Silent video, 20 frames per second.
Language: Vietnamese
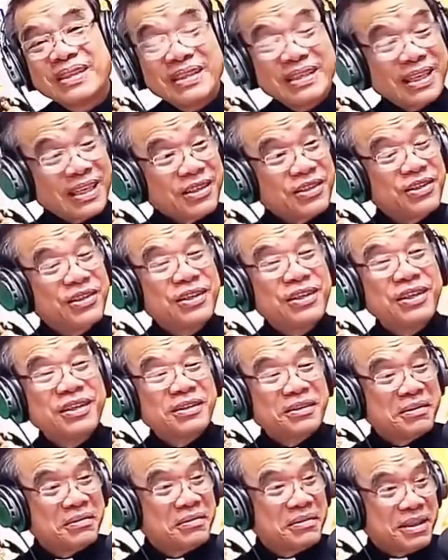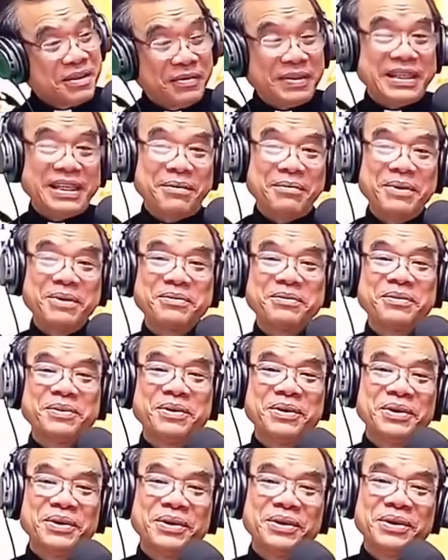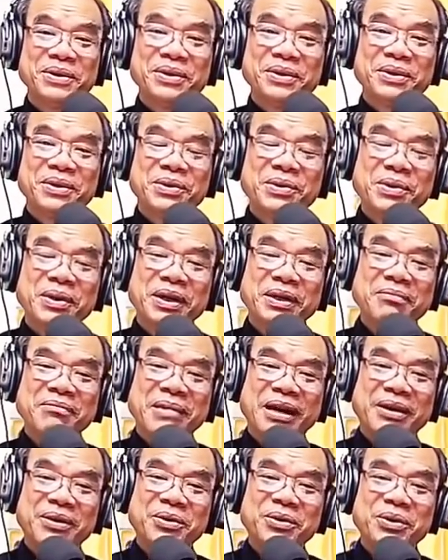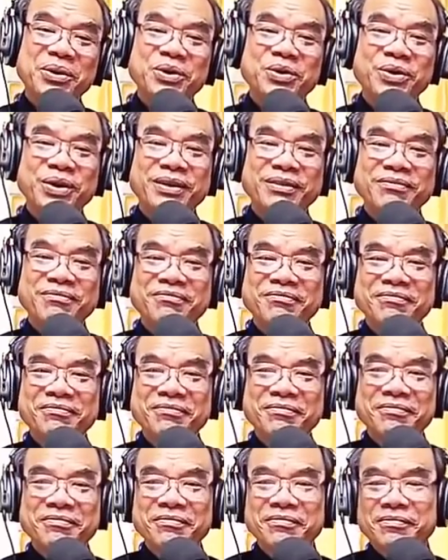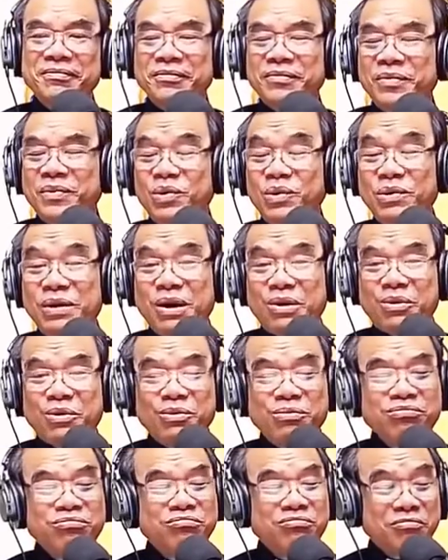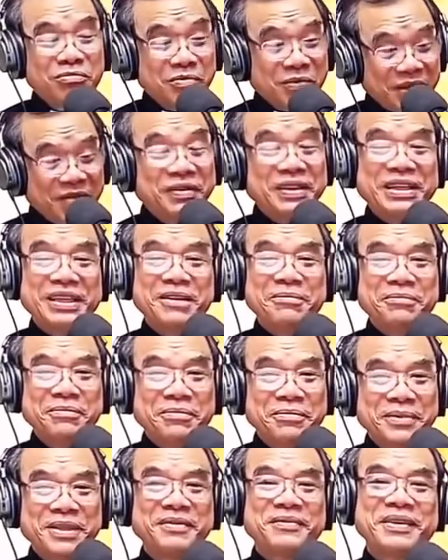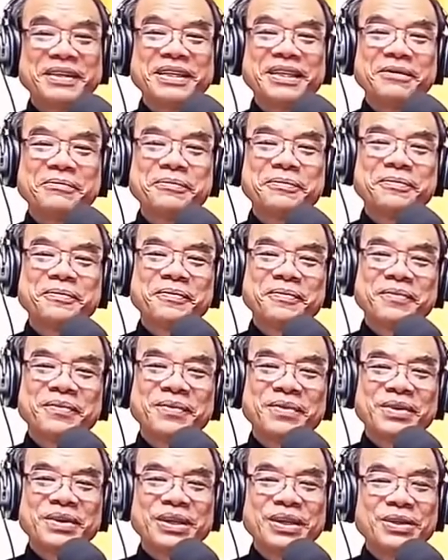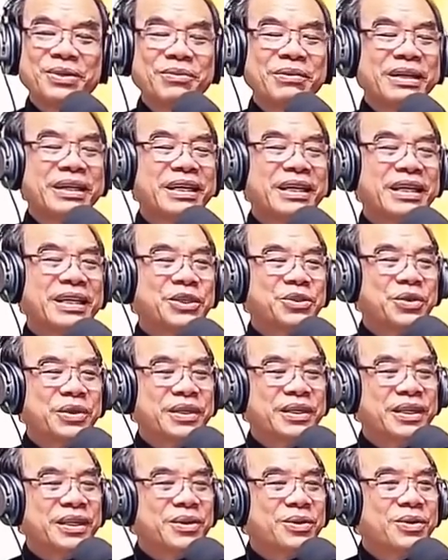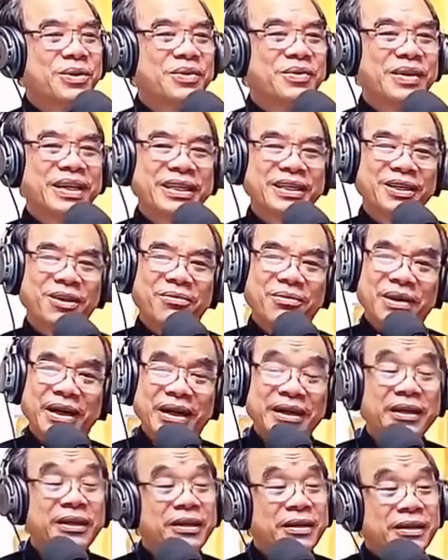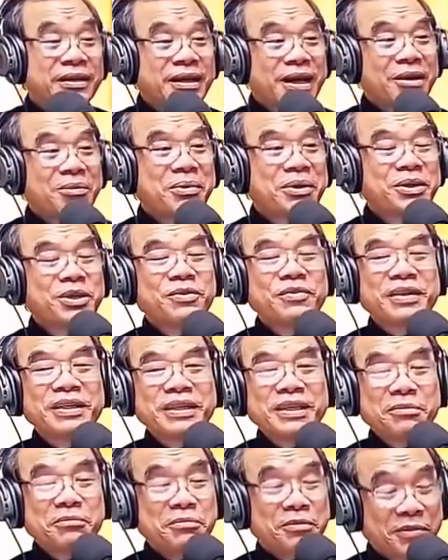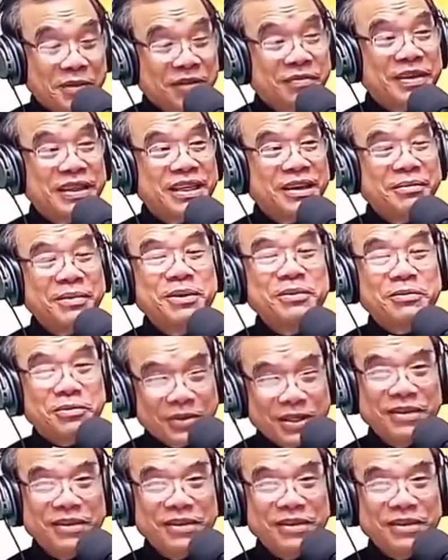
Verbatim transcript: Chắc chưa? Trăm phần trăm không? Tôi với bạn nói chuyện Lúc nào cũng trăm phần trăm, trăm phần trăm Cho nên lúc anh kể chuyện gì tôi cũng hay chọc lại Sao bao nhiêu phần trăm? Trăm phần trăm không?